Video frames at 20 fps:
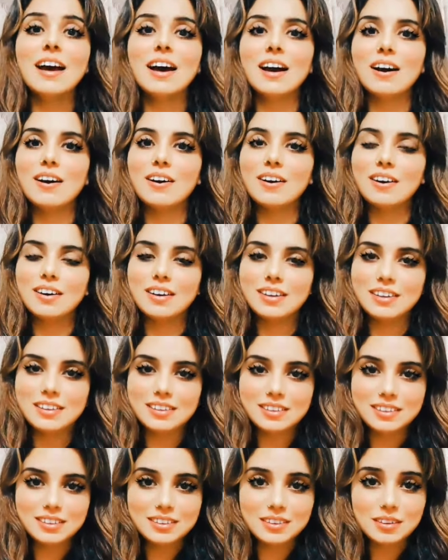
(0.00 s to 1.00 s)

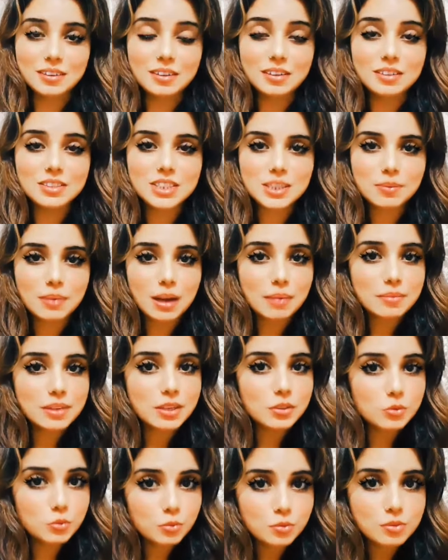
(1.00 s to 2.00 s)
और जब आप ये
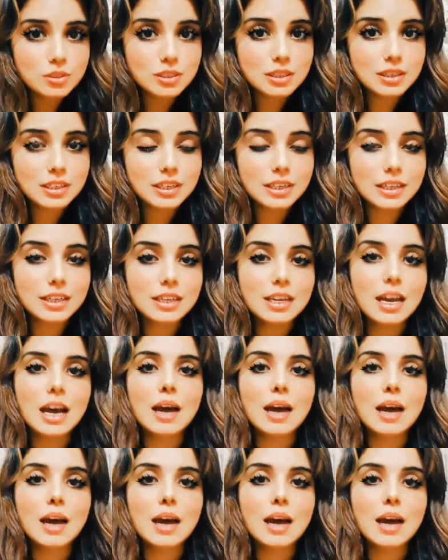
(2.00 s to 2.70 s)
यूज़ करेंगे